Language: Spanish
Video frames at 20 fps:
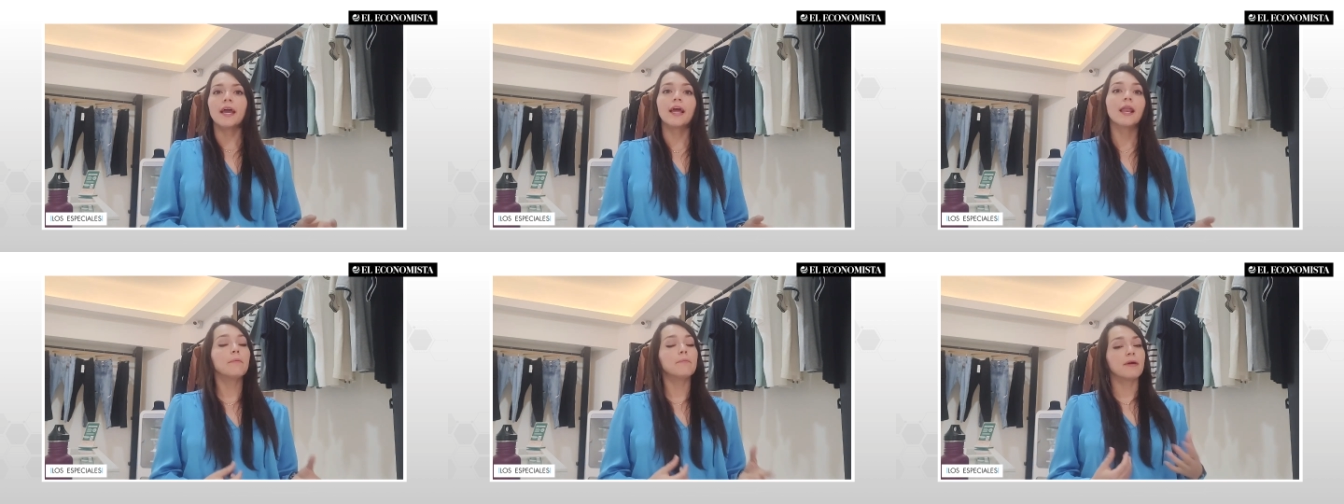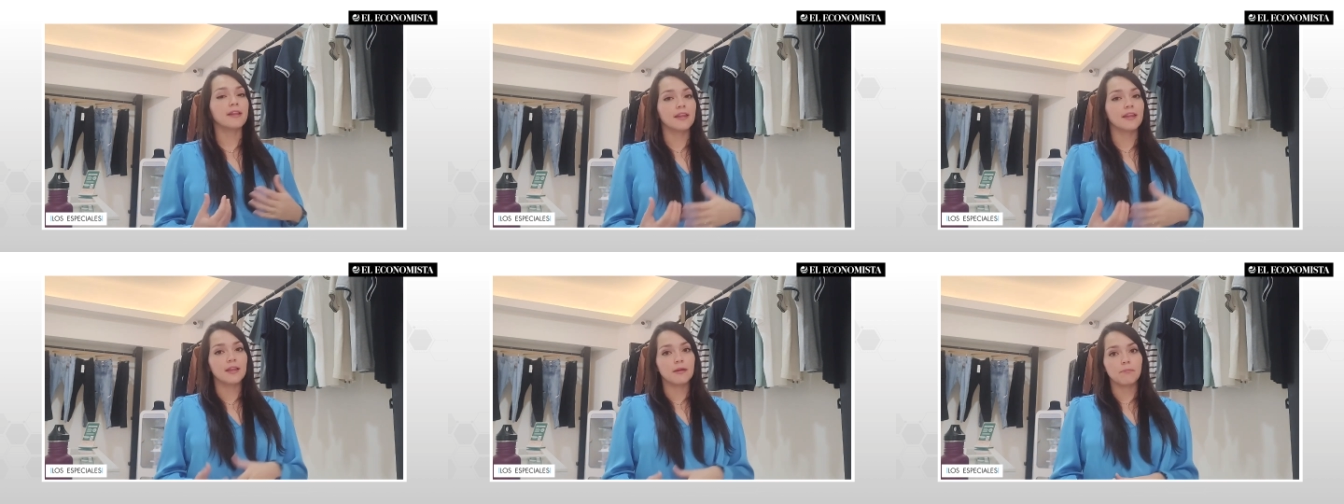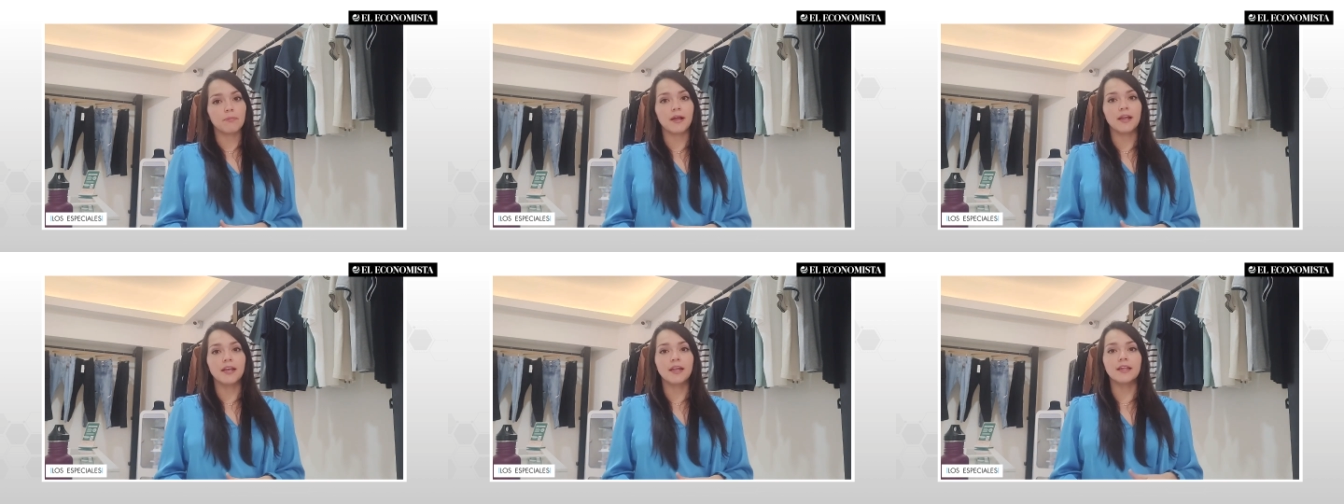En la parte
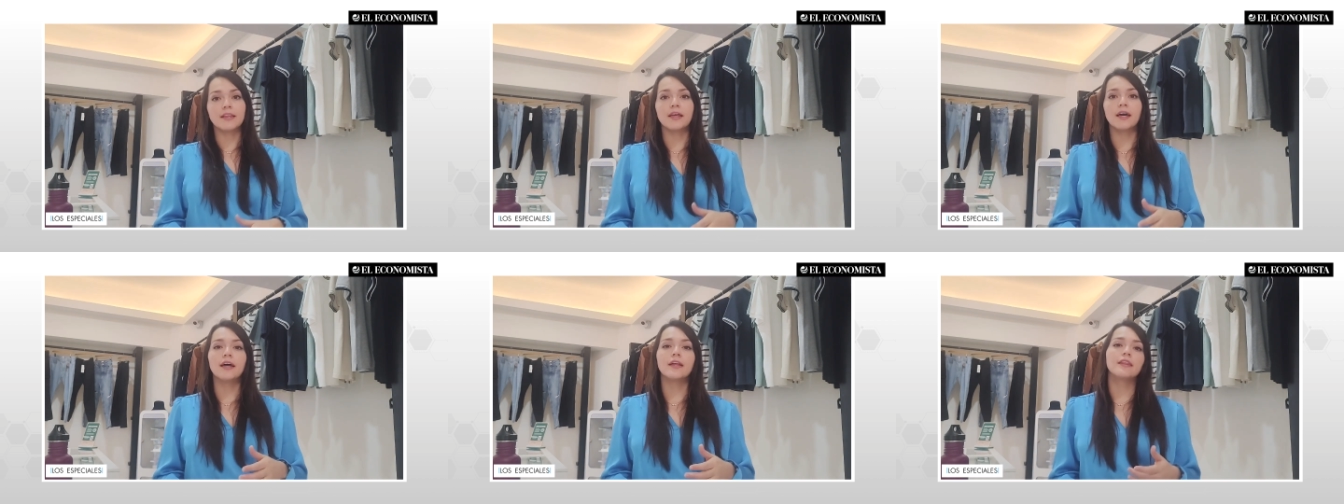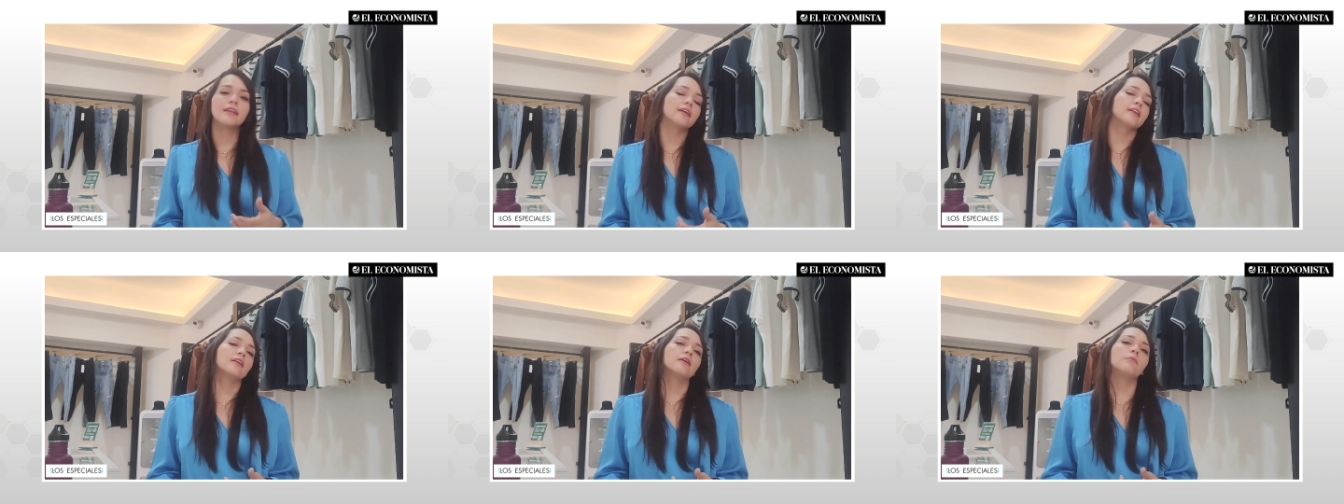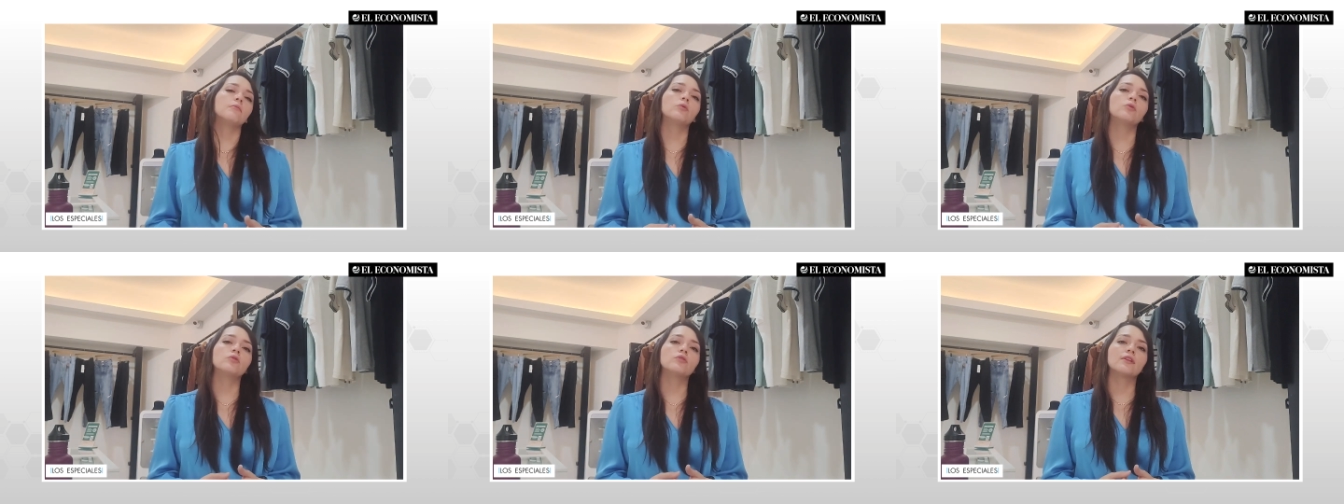de planeta
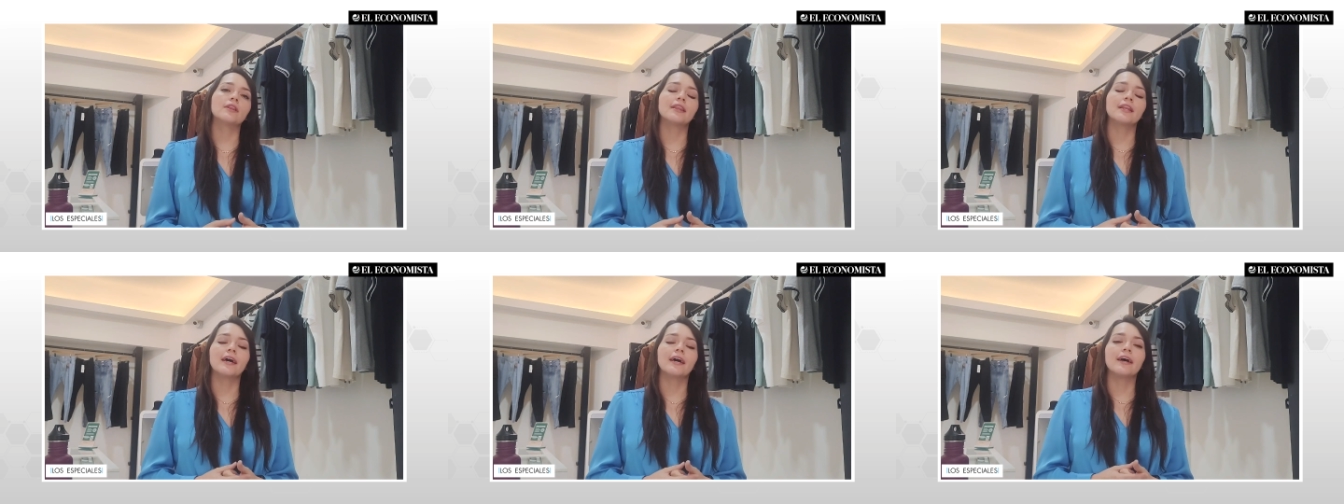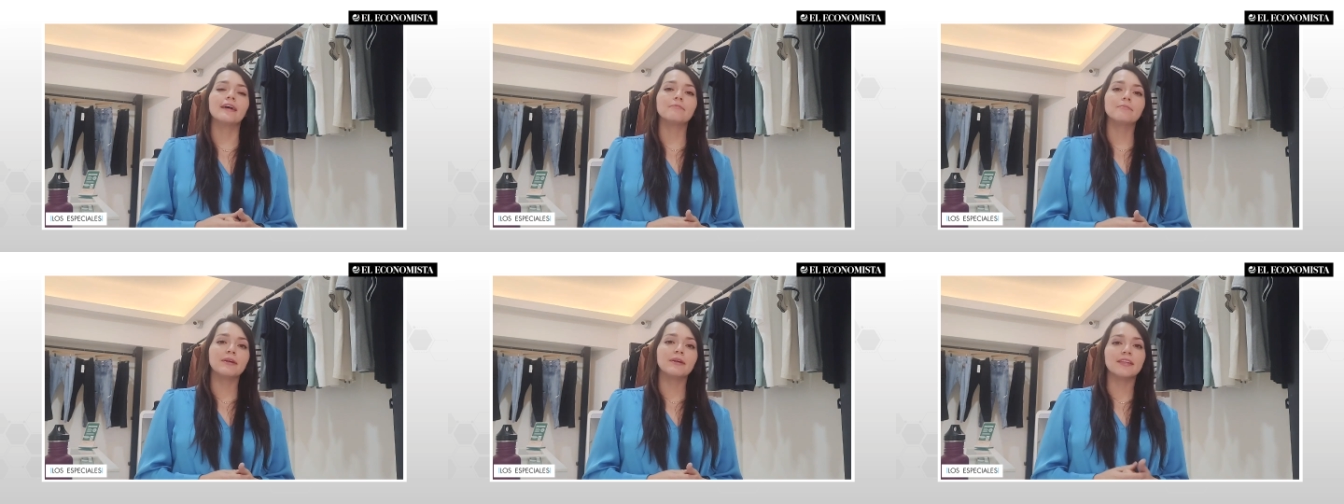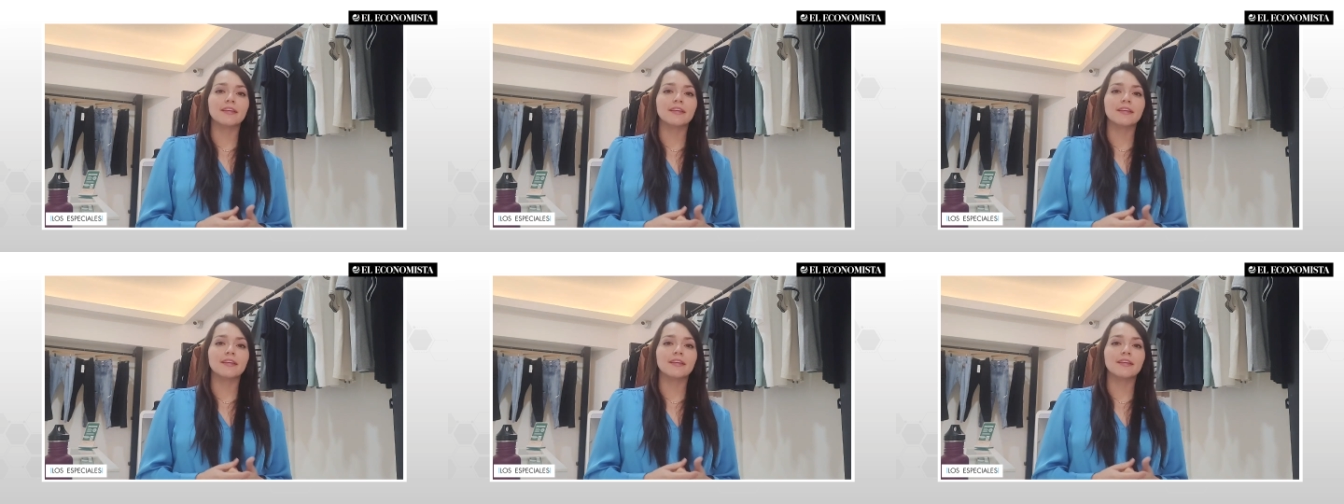tenemos las